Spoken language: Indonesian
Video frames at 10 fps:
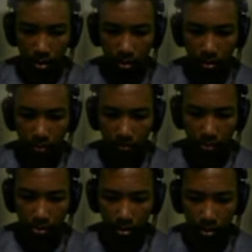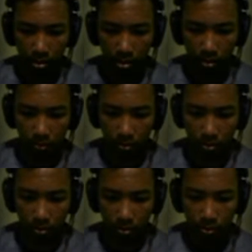Ih, tembus ada ini. Oh,
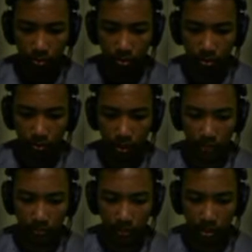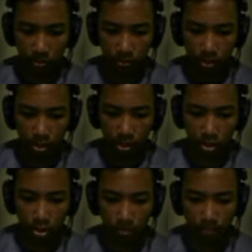gua dapat perahu.
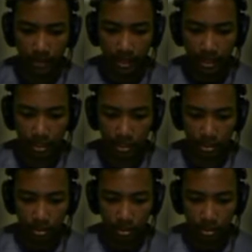Lompat.